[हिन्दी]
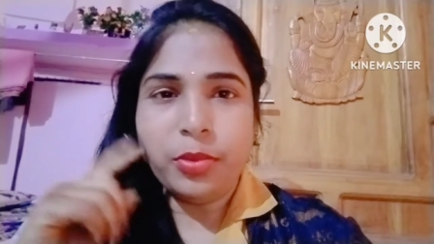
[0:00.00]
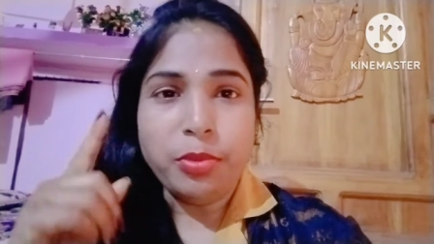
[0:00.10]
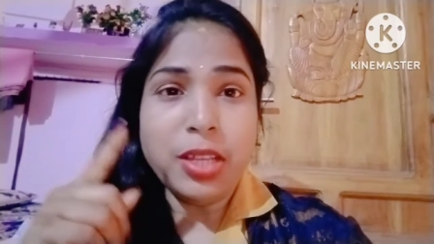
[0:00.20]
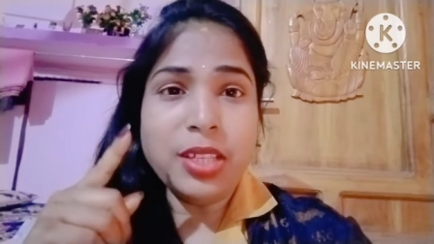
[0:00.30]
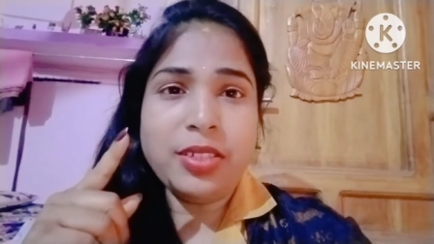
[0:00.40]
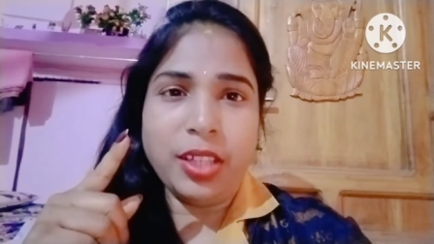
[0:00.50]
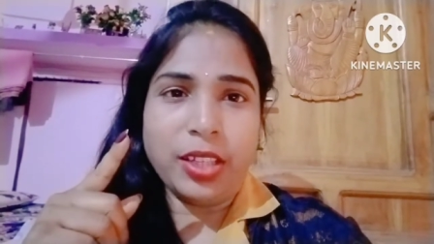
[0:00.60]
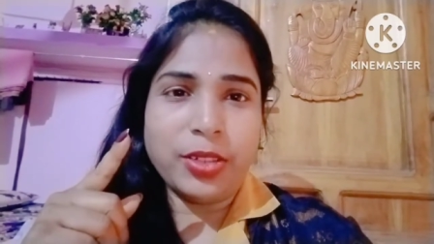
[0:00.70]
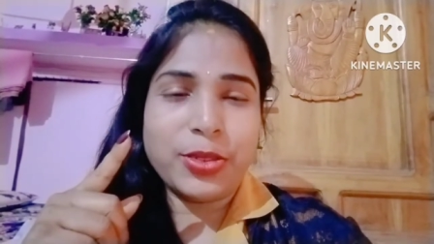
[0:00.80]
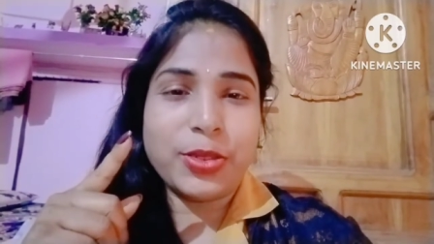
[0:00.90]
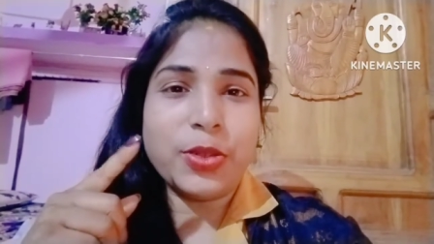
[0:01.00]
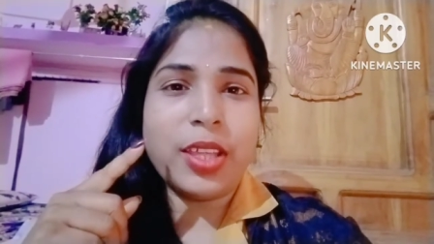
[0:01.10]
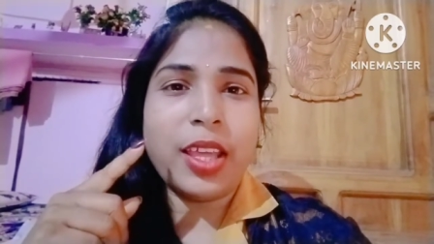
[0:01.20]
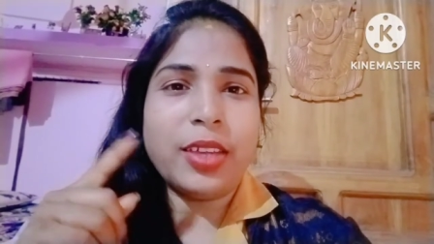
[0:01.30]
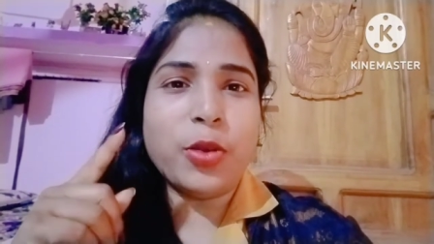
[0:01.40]
मिष्टी जो
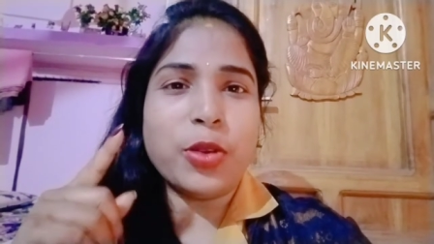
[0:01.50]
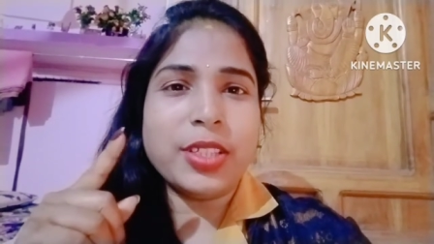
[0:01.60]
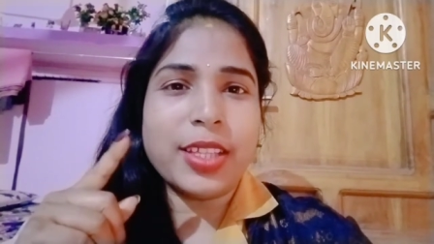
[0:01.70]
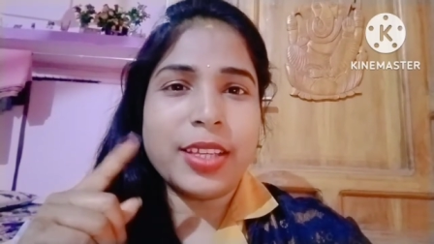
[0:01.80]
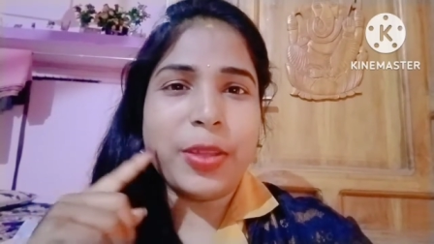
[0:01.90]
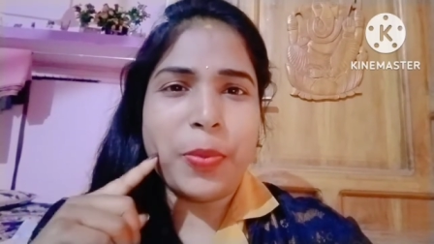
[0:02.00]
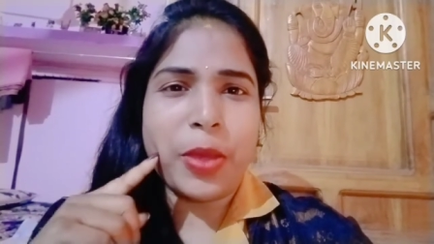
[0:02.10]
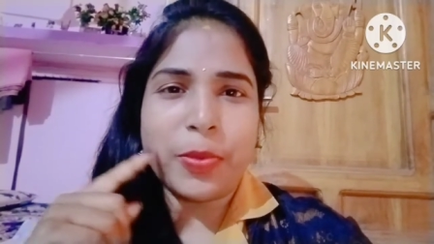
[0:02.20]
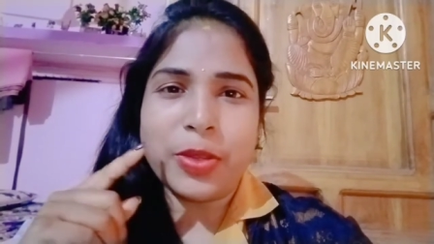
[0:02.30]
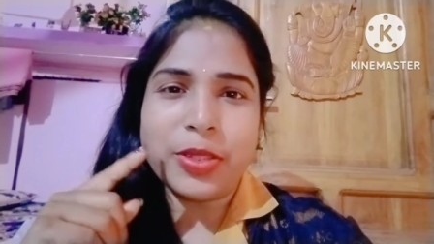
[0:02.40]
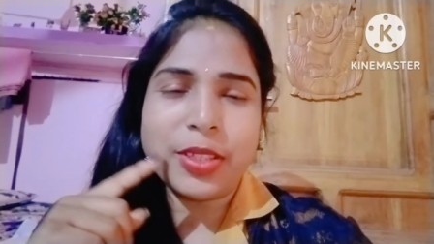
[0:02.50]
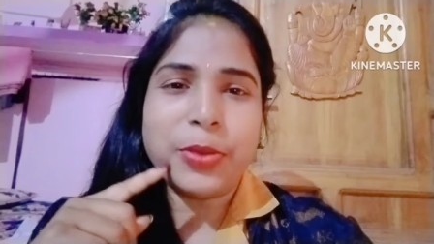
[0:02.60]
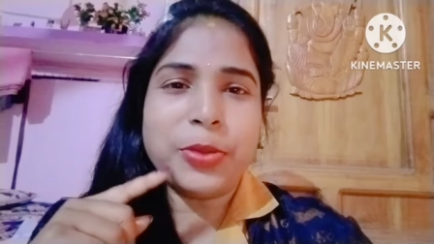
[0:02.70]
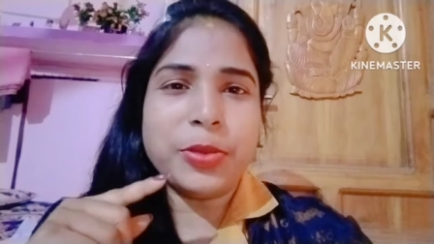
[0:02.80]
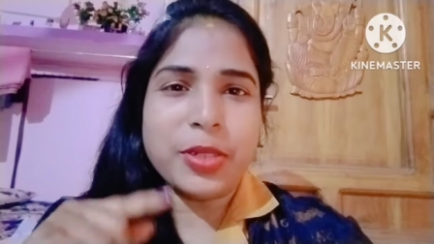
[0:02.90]
कि एक ओडिशा की फेमस
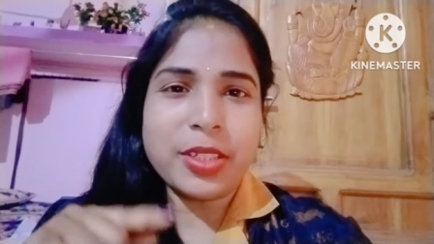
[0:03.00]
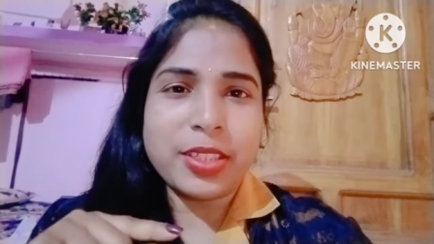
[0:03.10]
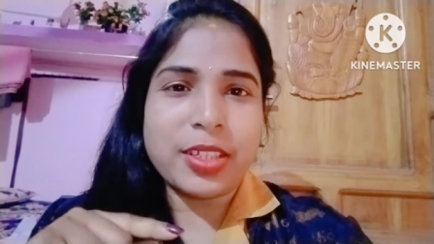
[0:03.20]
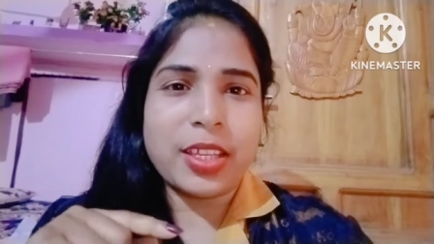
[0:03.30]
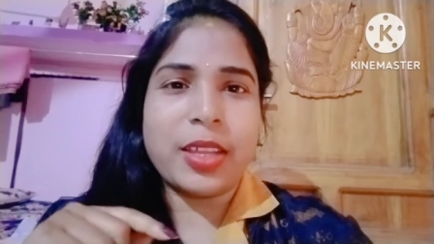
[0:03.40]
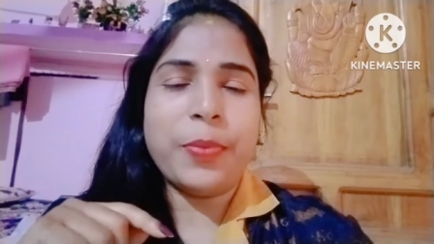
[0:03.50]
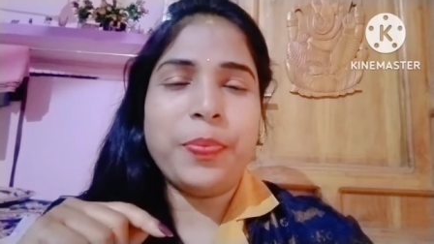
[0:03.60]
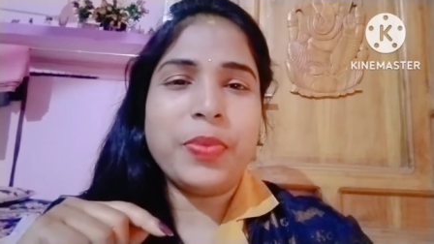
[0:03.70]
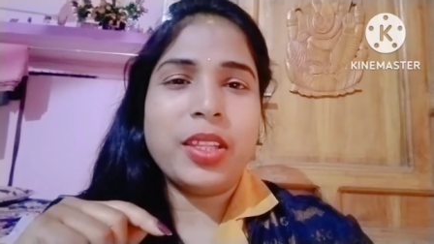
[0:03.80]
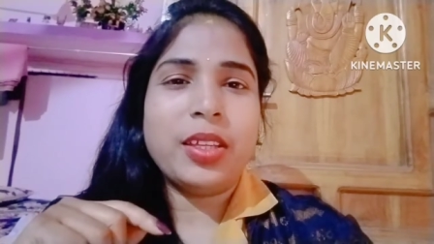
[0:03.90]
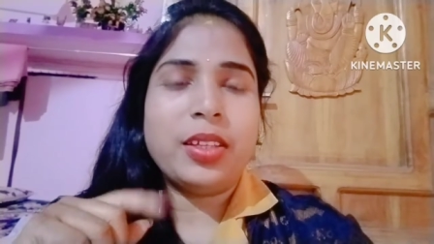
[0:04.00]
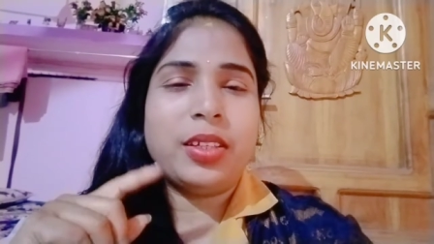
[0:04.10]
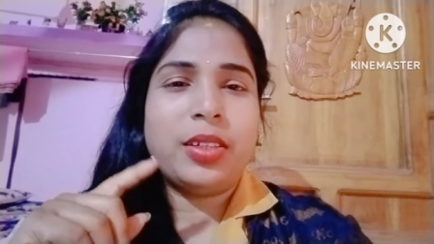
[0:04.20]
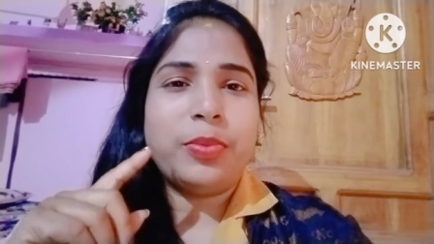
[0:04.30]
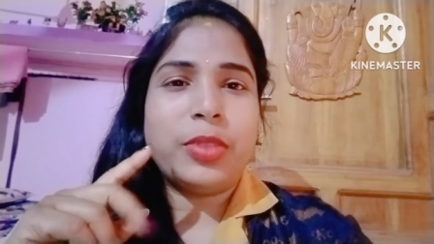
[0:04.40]
यूट्यूबर्स है
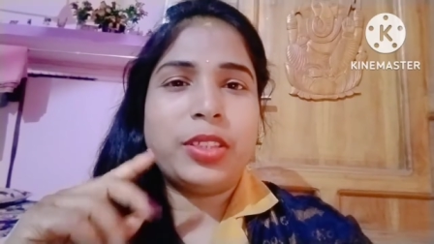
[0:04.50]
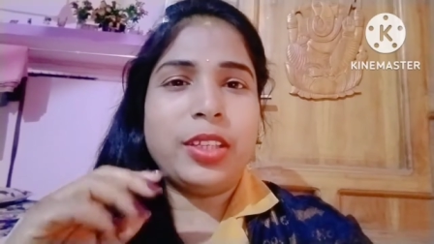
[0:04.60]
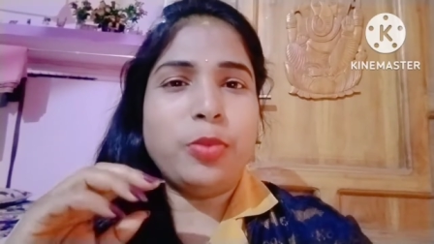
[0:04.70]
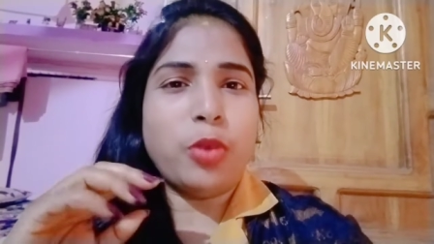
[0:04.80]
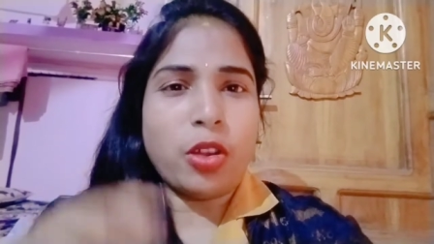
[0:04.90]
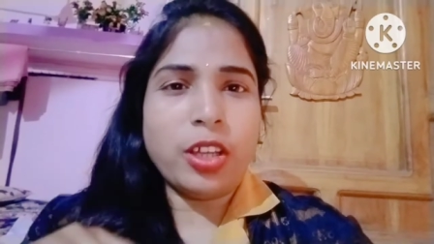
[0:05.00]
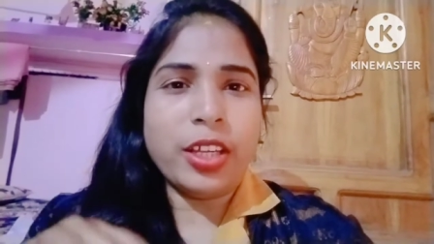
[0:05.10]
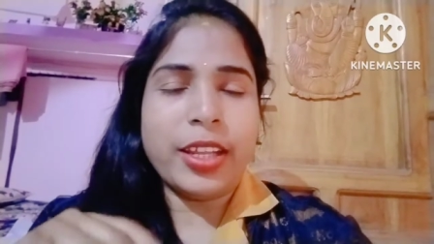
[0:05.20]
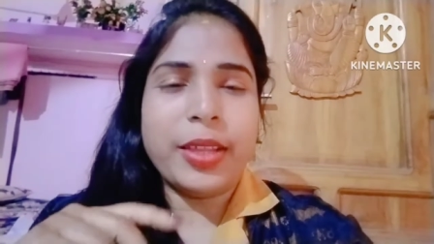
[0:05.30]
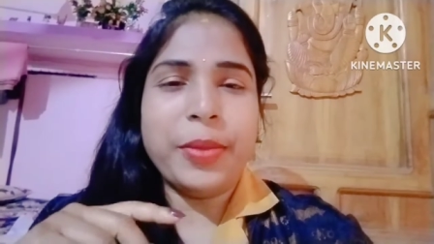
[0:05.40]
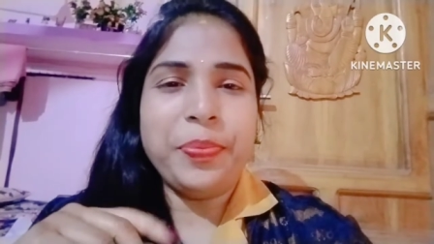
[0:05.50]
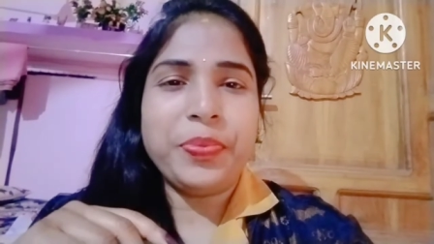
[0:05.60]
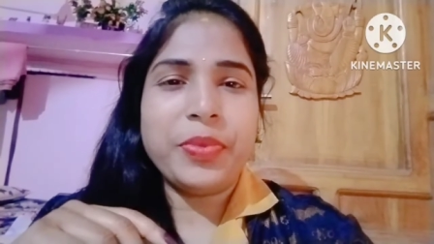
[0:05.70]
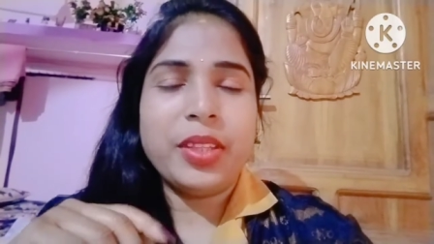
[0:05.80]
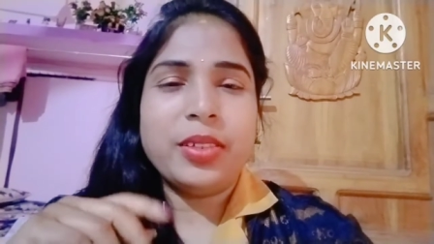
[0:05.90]
मतलब ब्लॉकर है
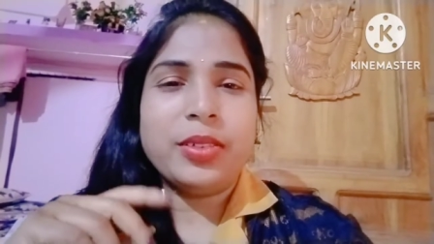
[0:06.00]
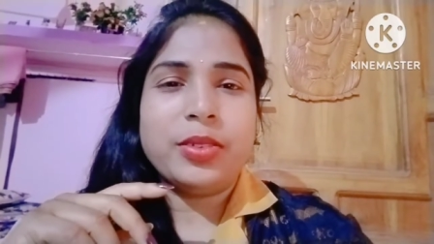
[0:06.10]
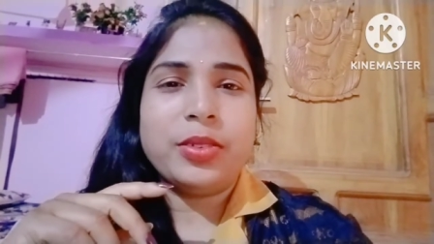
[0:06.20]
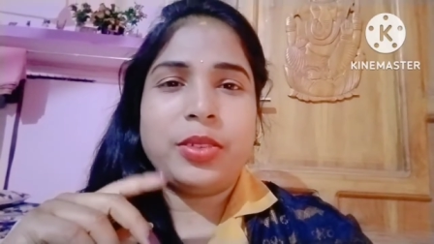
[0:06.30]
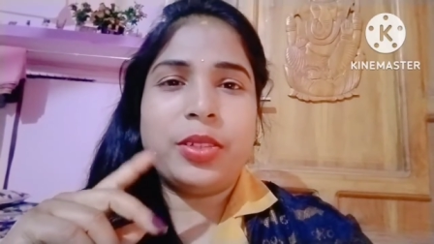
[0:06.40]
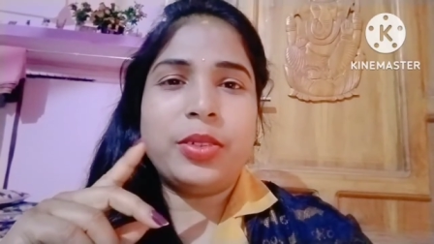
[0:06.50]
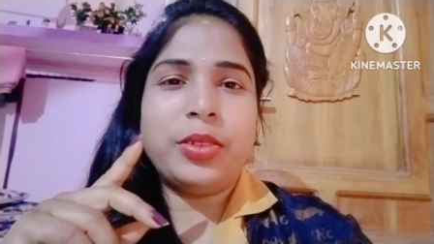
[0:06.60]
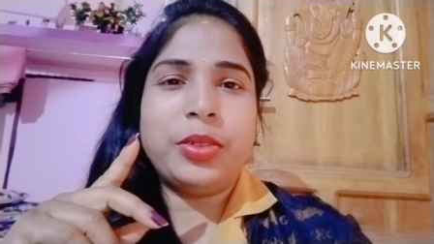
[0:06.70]
तो